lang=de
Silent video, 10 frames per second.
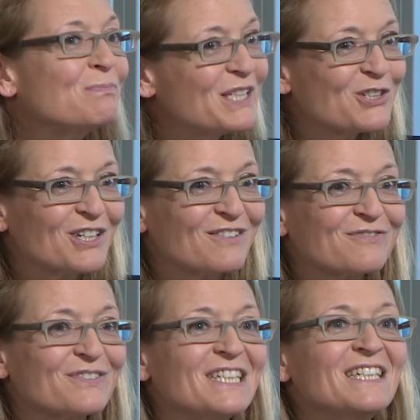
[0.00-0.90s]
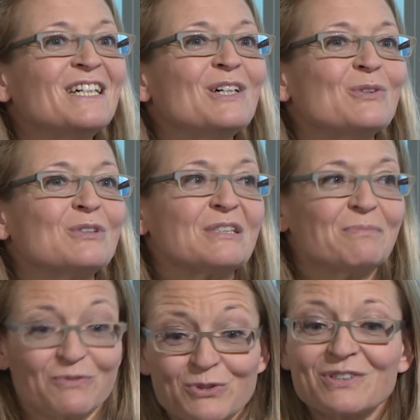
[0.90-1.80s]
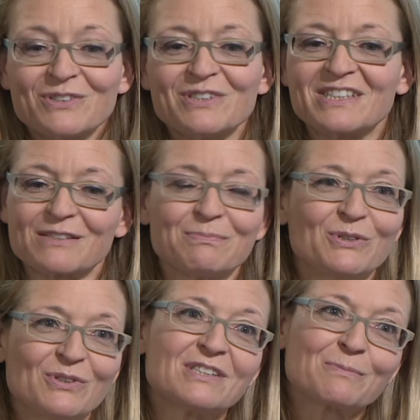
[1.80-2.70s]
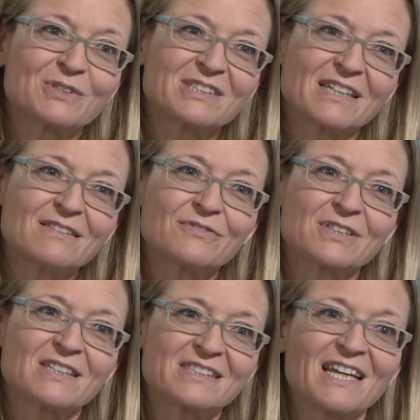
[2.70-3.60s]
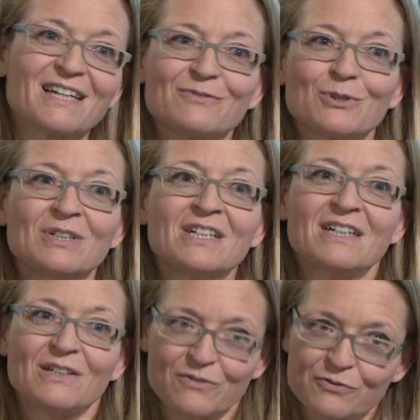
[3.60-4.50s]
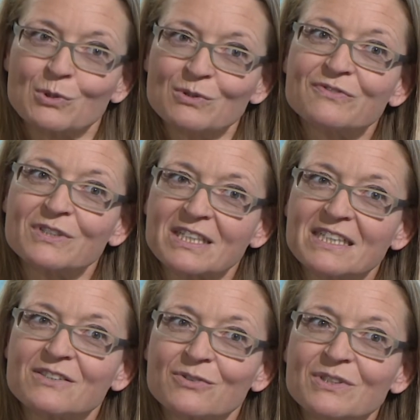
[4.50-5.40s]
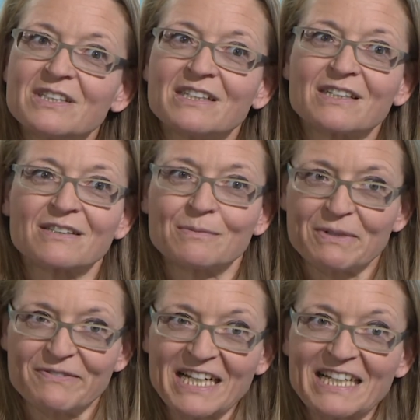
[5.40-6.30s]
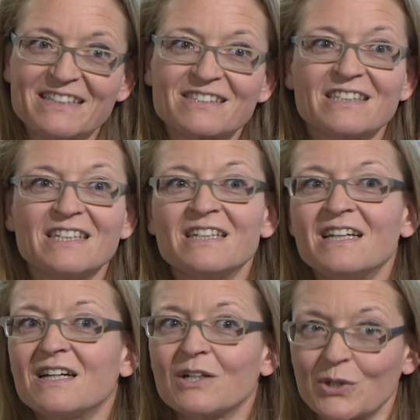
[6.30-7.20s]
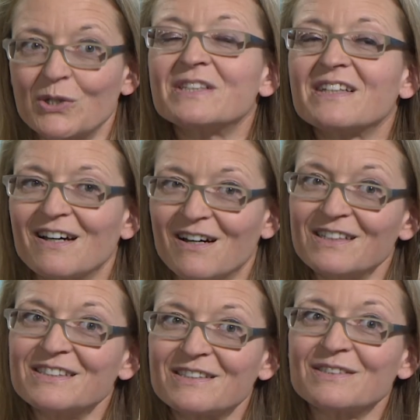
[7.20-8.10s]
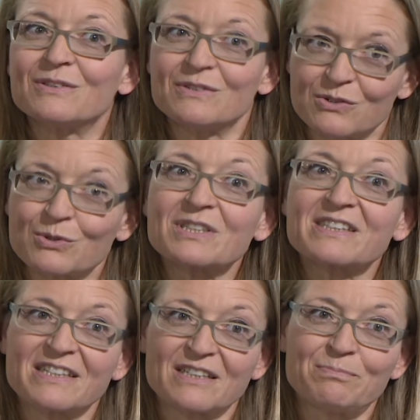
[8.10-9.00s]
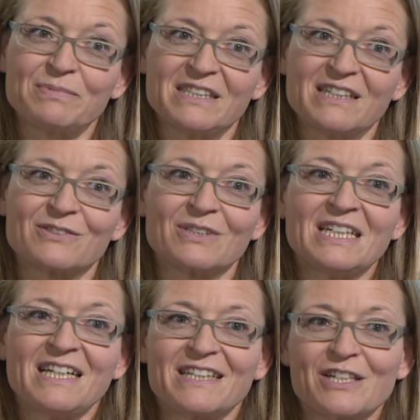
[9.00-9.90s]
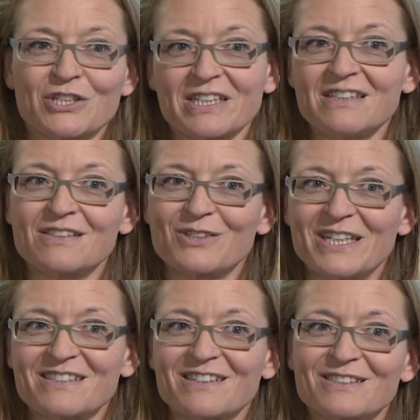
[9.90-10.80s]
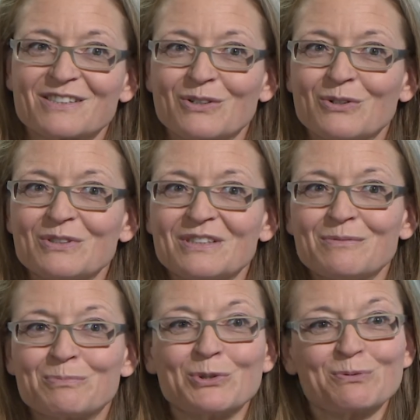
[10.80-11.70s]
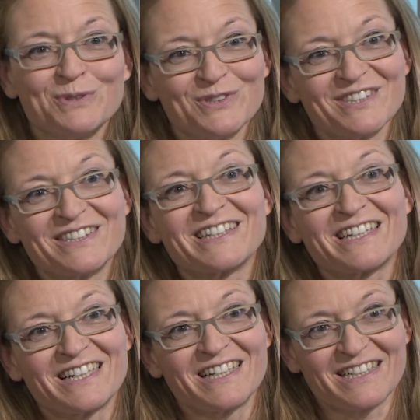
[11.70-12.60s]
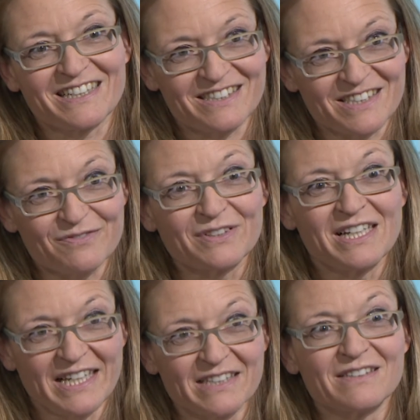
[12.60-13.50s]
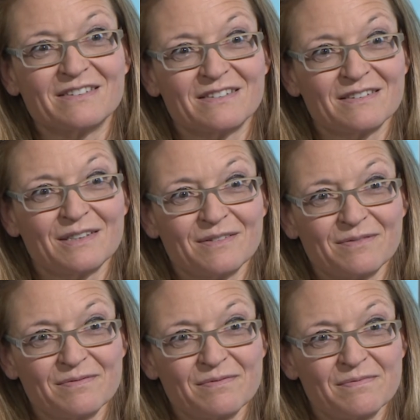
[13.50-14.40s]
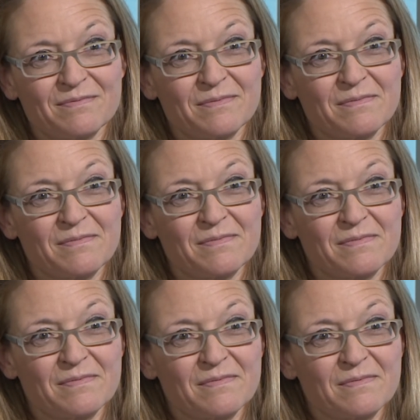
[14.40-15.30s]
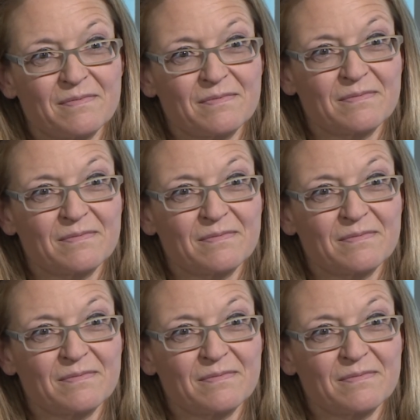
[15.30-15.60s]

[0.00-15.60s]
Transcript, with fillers: mitschaffen und wir wissen heute, dass wir 90 Prozent der Zähne, die aufgrund von einer Entzündung beweglich sind, können erhalten durch Therapie. Also mhm. der Schritt zur Extraktion braucht bei uns in der Regel eigentlich sehr viel länger. Mhm. Jetzt ist es einerseits